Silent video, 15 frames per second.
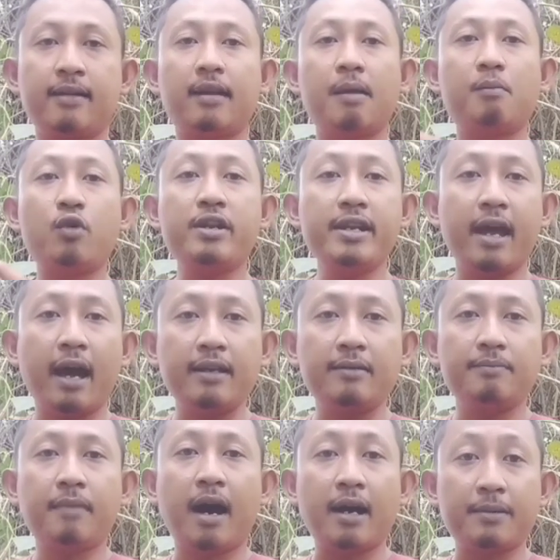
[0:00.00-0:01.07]

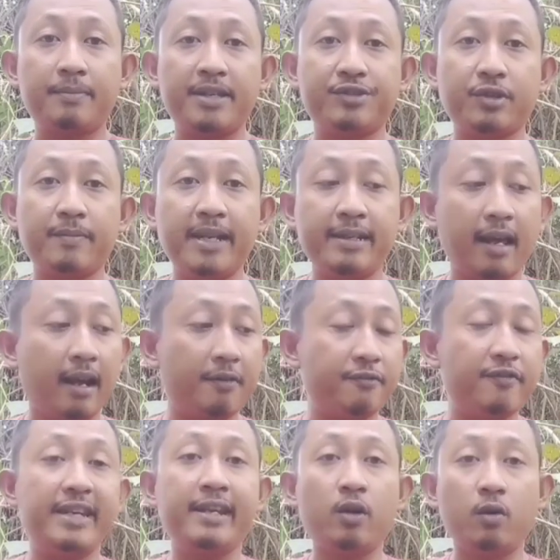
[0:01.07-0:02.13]
Kemudian, Bahar bin Sumit dalam
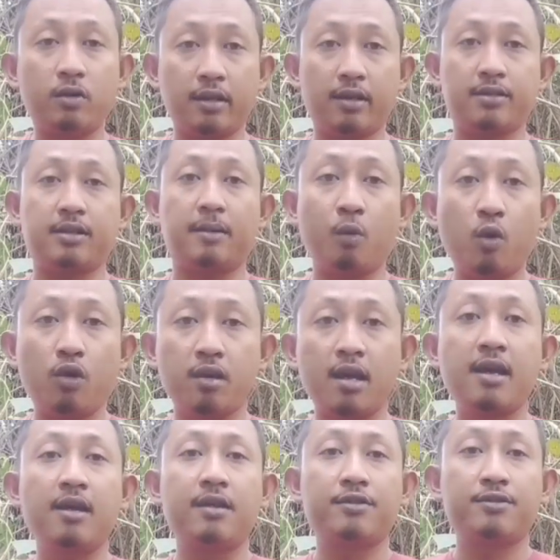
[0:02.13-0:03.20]
video tersebut